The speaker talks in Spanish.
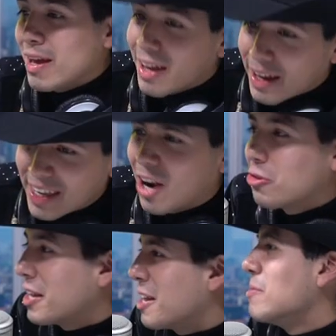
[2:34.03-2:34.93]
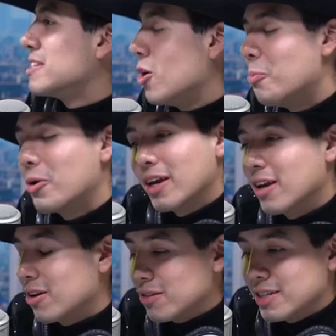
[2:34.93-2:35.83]
Eh, ya lo tenían pensado
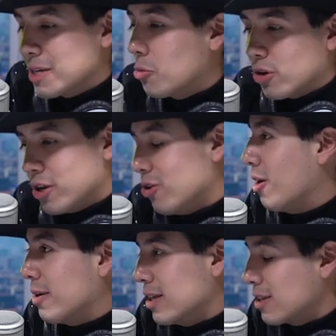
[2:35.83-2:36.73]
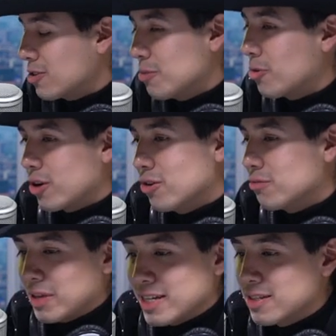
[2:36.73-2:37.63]
porque desde morrillo, la verdad es que yo desde morrillo,
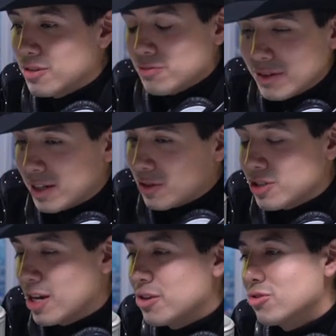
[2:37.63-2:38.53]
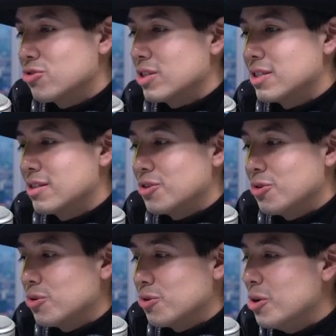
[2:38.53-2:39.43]
13, 14 años, este,
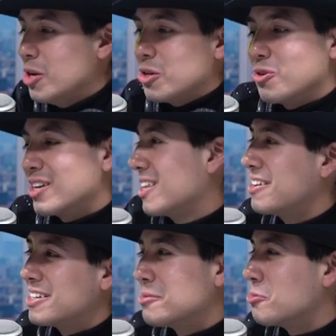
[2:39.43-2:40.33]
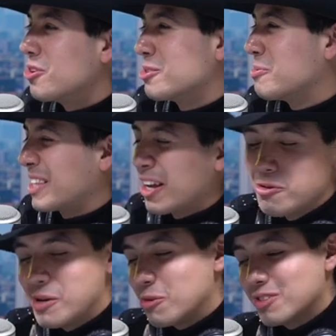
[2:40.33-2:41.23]
yo, yo ya estaba en este mundo del
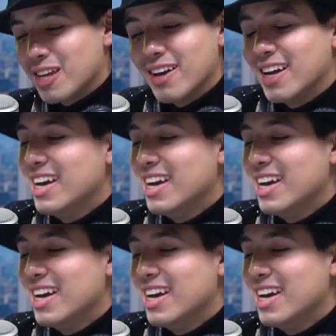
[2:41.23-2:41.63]
espectáculo, me gustaba